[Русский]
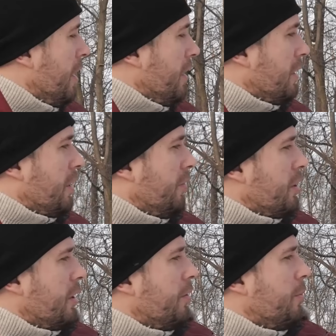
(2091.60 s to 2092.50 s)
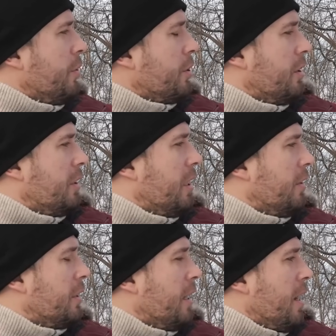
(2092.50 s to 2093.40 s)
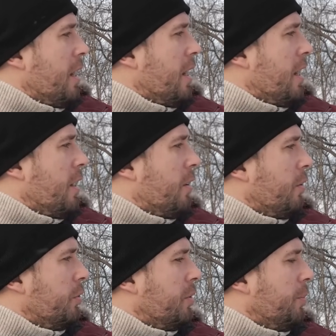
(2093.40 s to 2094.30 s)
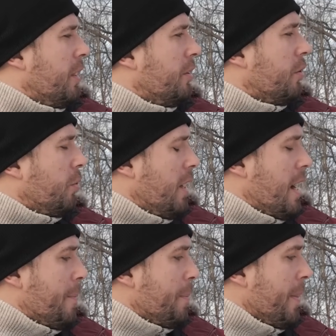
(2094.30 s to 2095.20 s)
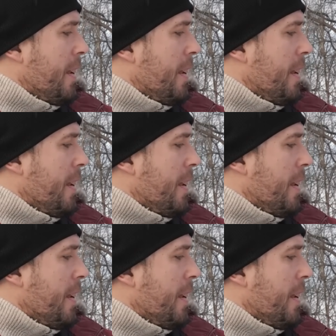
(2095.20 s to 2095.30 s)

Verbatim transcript: И, соответственно, вы можете сделать э, утепление руля.